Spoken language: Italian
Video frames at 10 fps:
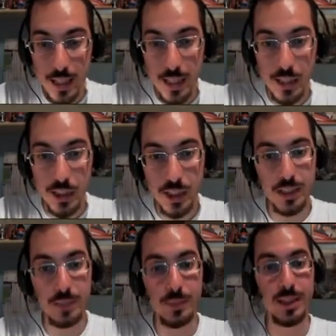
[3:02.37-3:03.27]
alla
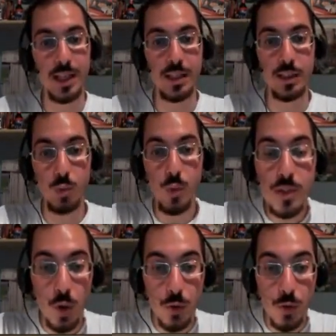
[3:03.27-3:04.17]
ricerca dei materiali di cui ho
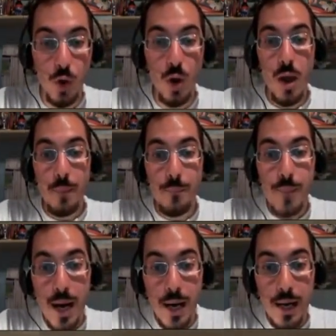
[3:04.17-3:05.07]
bisogno,
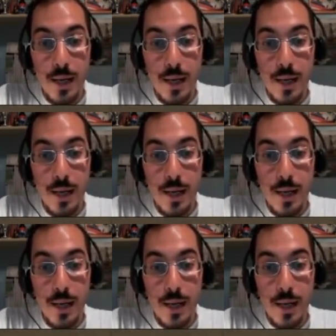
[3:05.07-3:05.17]
ma